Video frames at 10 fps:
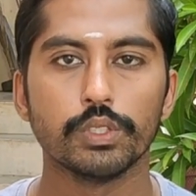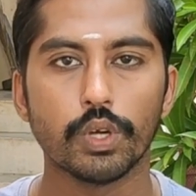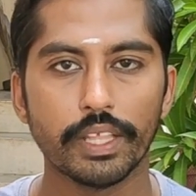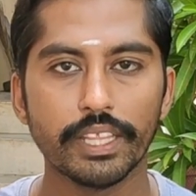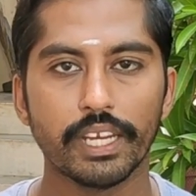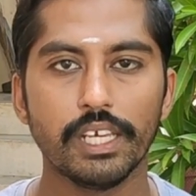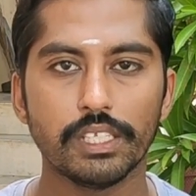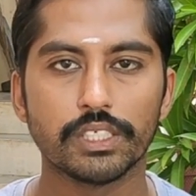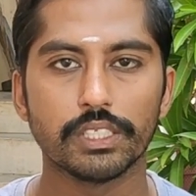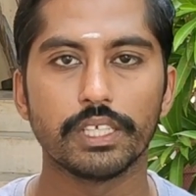ஸோ அந்த
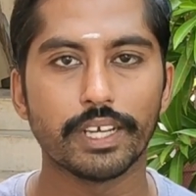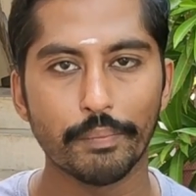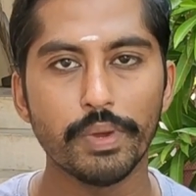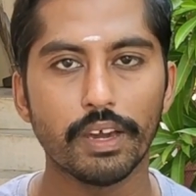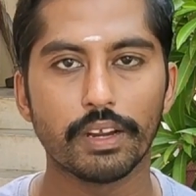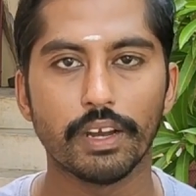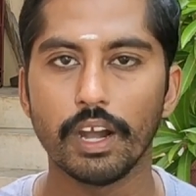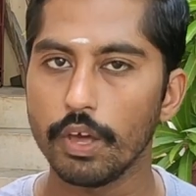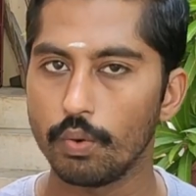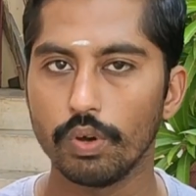நீர் சத்து
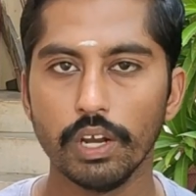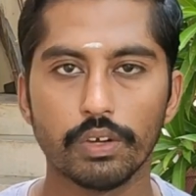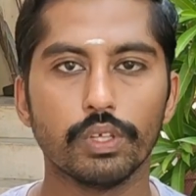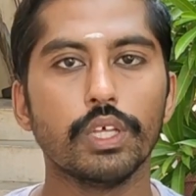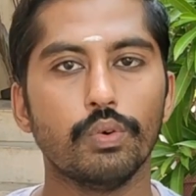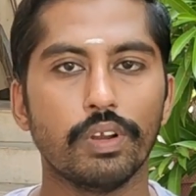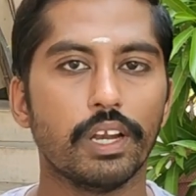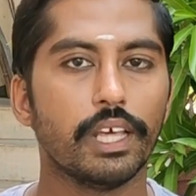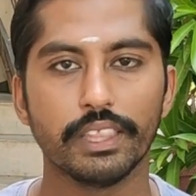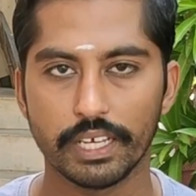கம்மியாகிறனால உங்களுக்கு வந்து
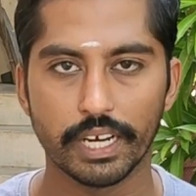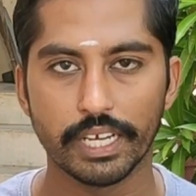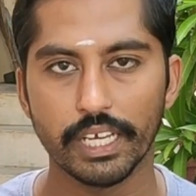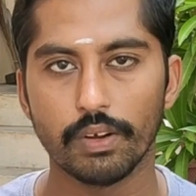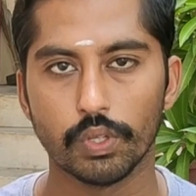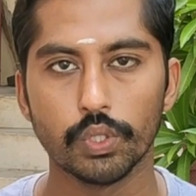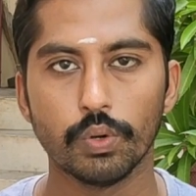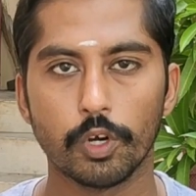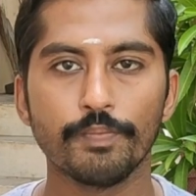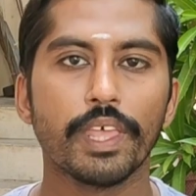உடலில் இந்த கட்டிகள் வந்து
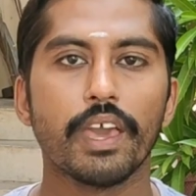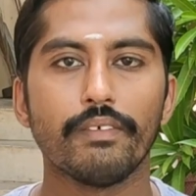வரும்